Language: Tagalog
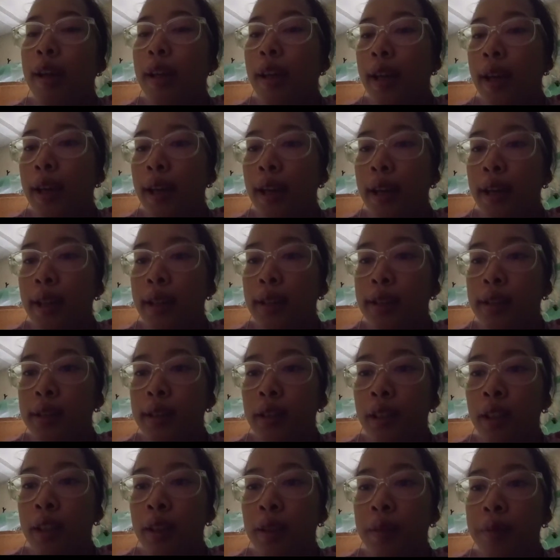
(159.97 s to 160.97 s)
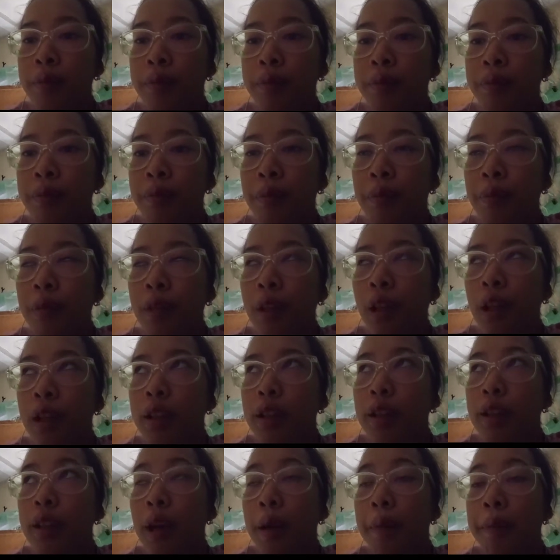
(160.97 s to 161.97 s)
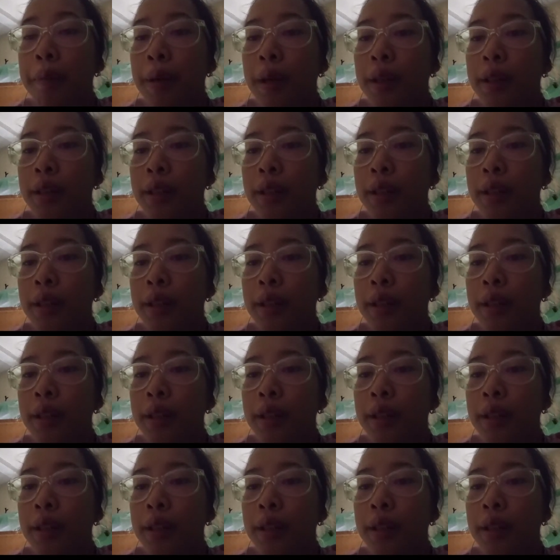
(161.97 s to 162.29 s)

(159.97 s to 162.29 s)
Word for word: And, um, dapat